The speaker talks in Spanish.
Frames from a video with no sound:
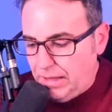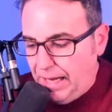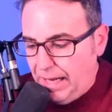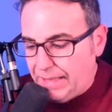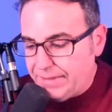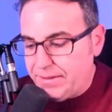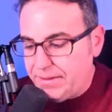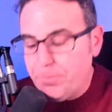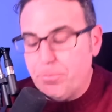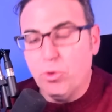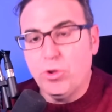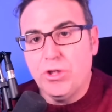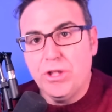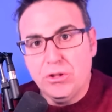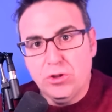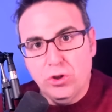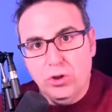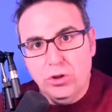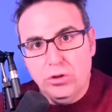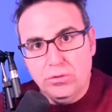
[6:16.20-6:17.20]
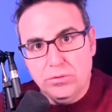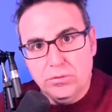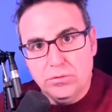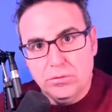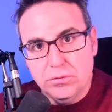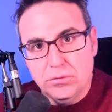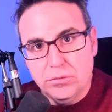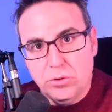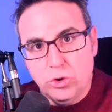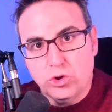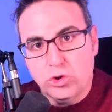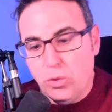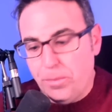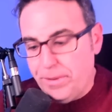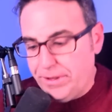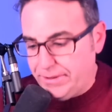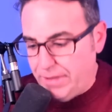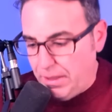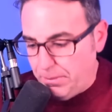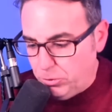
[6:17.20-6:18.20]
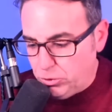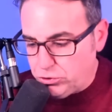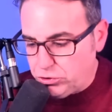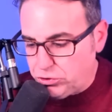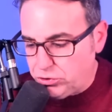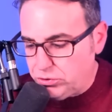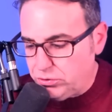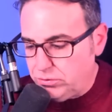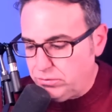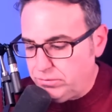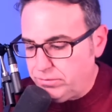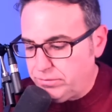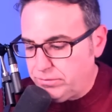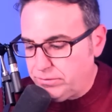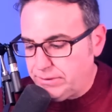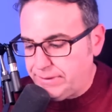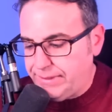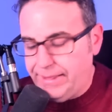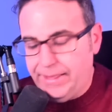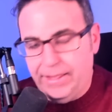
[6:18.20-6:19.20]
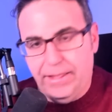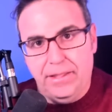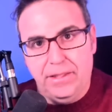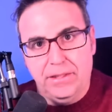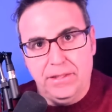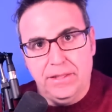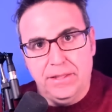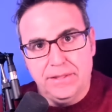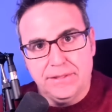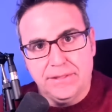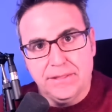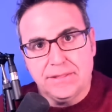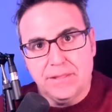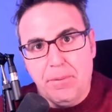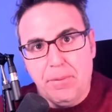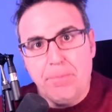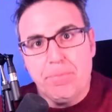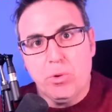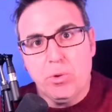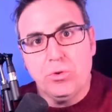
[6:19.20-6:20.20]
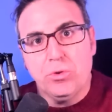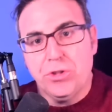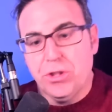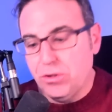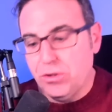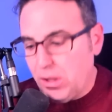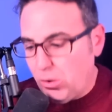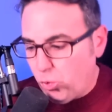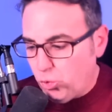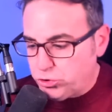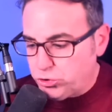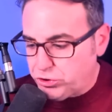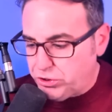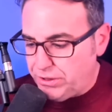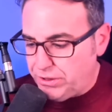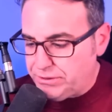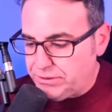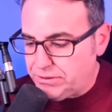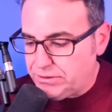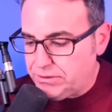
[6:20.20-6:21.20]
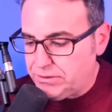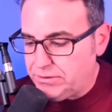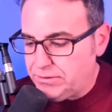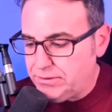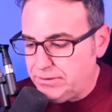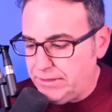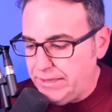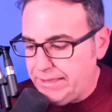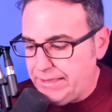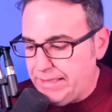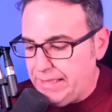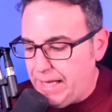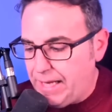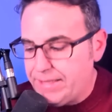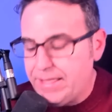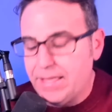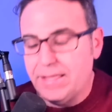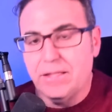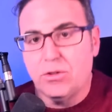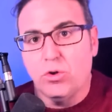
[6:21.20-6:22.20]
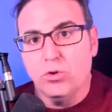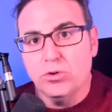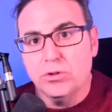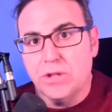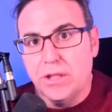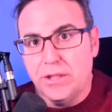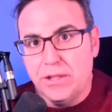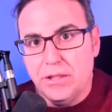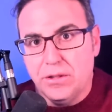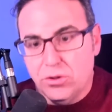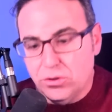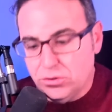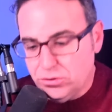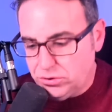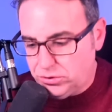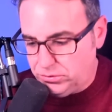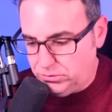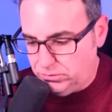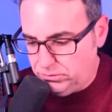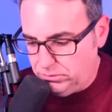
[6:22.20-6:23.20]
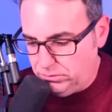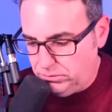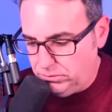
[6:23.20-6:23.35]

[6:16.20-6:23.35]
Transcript: Hace poquito os comentamos que eh, se estaban produciendo ajustes en el área de contenidos.